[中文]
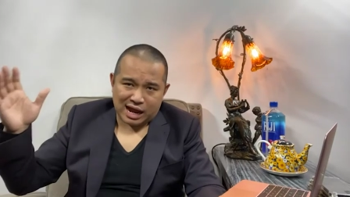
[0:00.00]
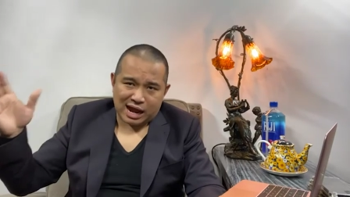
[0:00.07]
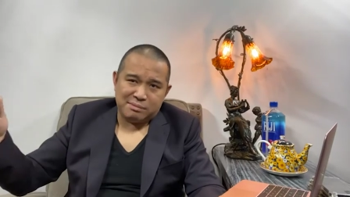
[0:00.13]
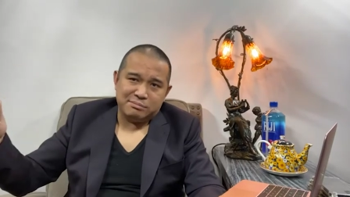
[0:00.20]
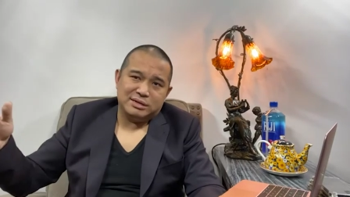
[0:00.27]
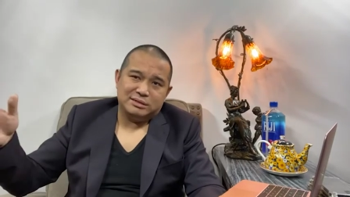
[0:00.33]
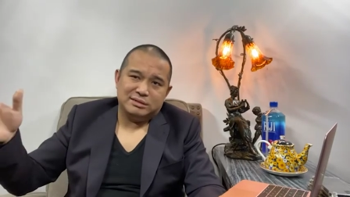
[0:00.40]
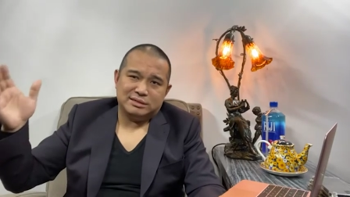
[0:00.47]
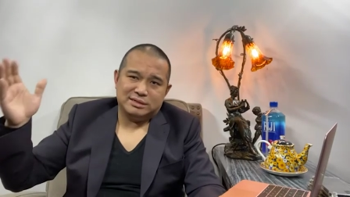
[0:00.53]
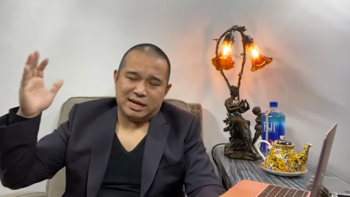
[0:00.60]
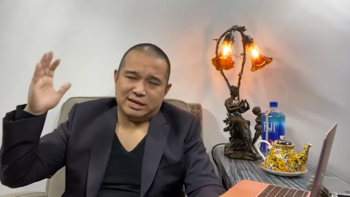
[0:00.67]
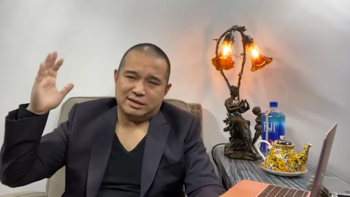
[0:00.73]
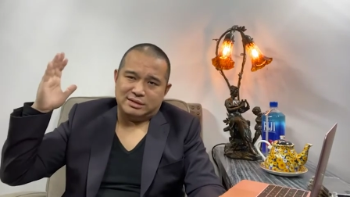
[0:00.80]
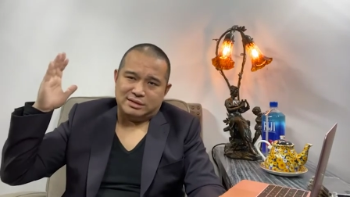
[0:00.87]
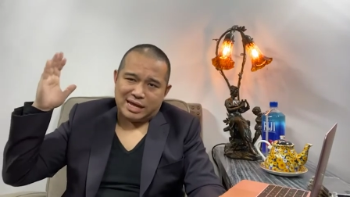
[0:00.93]
他们
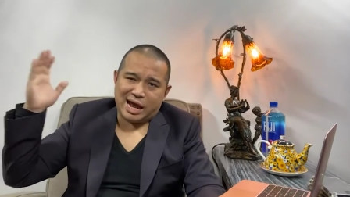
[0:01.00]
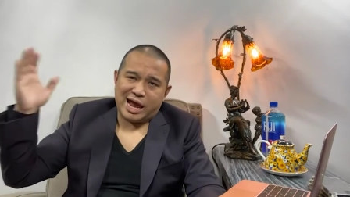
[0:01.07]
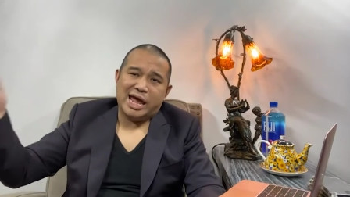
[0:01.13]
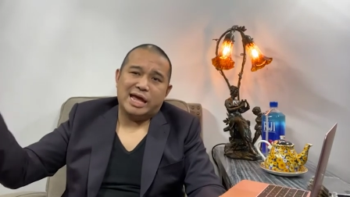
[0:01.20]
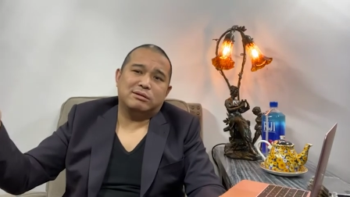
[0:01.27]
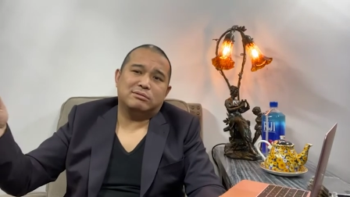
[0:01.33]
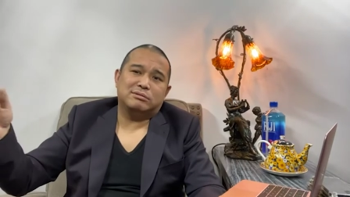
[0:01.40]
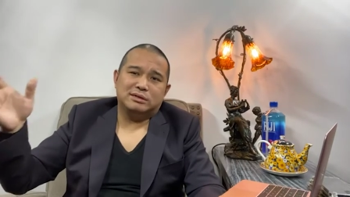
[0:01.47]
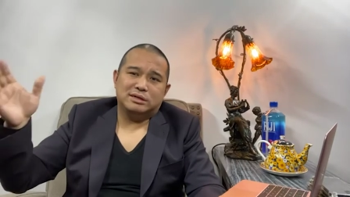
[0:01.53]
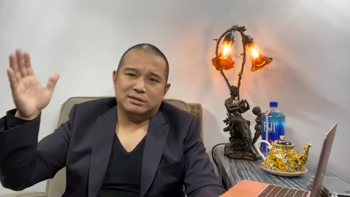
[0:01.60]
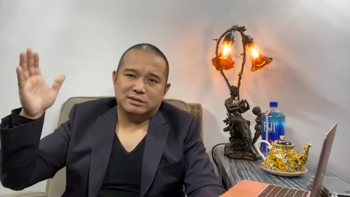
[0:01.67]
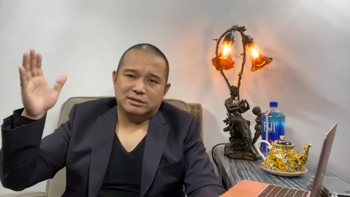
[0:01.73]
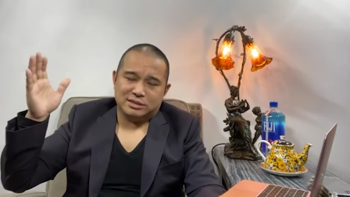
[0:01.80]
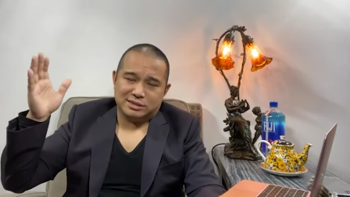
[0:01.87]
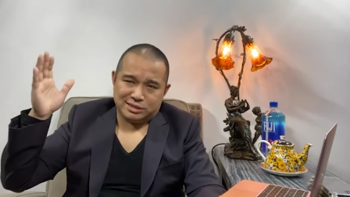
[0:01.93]
在泰国
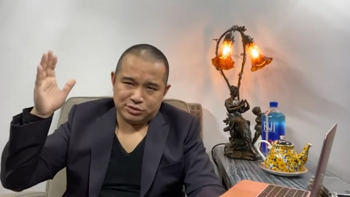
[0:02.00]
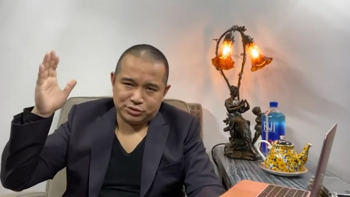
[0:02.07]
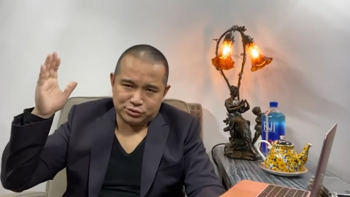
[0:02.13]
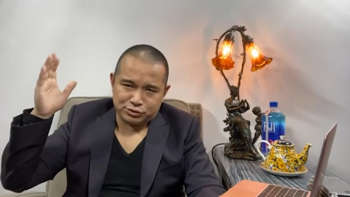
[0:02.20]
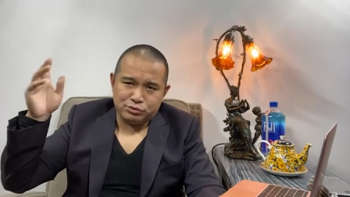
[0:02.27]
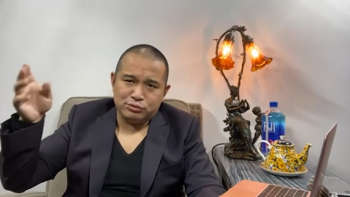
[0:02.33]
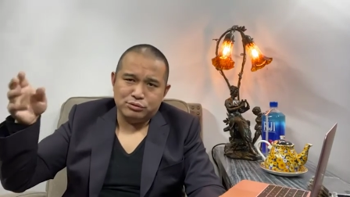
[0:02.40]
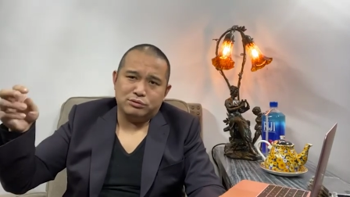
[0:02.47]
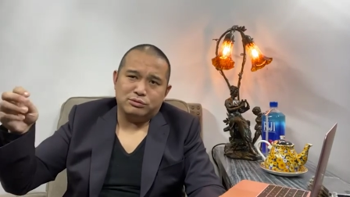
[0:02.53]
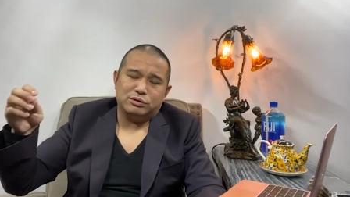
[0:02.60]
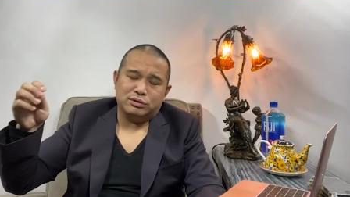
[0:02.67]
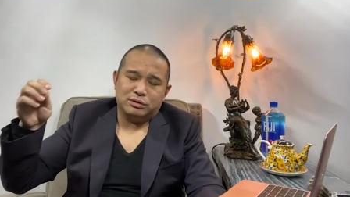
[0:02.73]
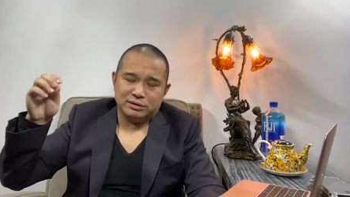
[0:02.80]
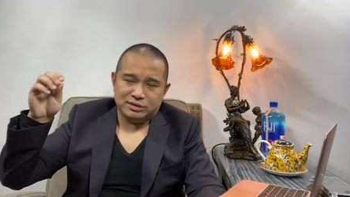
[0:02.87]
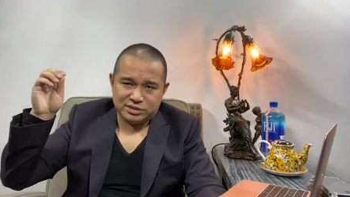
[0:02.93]
的这些中
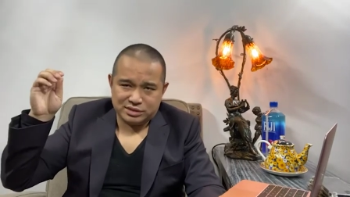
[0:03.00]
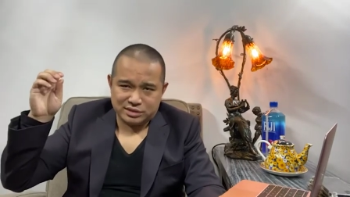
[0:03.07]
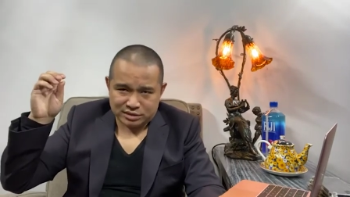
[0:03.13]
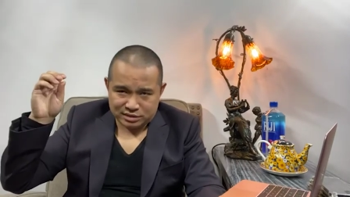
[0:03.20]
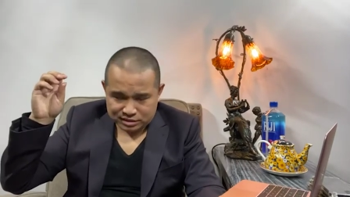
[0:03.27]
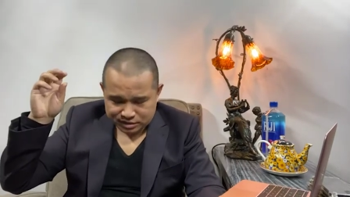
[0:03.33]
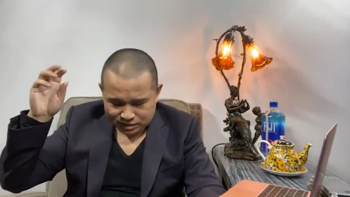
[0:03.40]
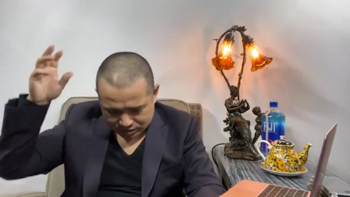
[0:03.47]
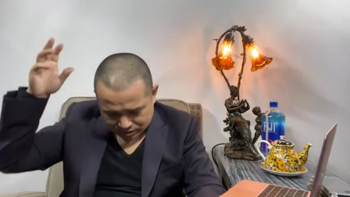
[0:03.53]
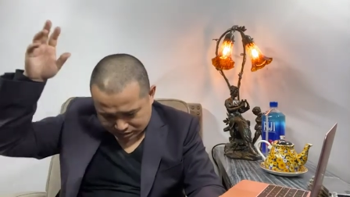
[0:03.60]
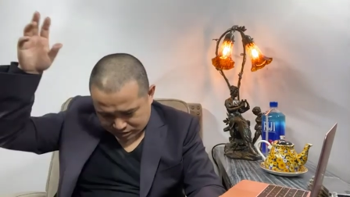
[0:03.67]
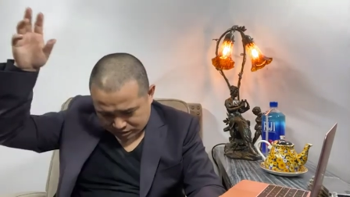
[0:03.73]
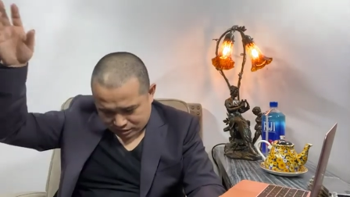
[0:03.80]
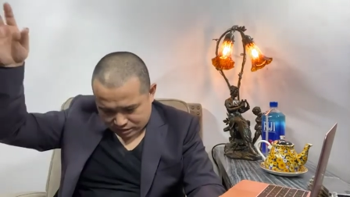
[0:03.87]
国的